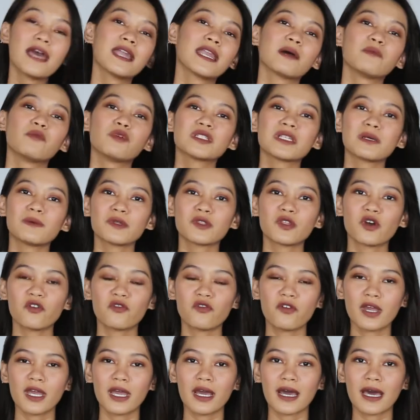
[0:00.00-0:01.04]
Nah buat sahabat
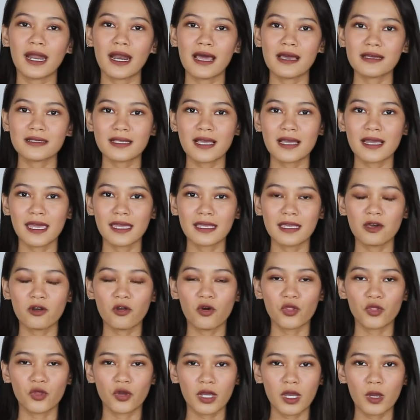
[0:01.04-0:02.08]
Nova yang ngerasa kayaknya
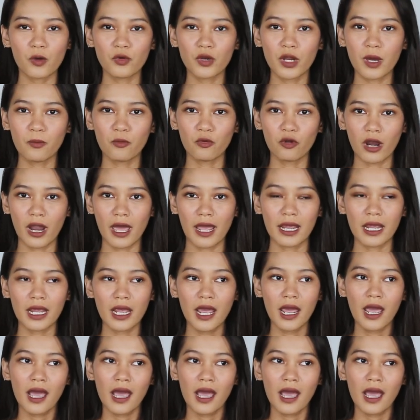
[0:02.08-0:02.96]
rontoknya udah mulai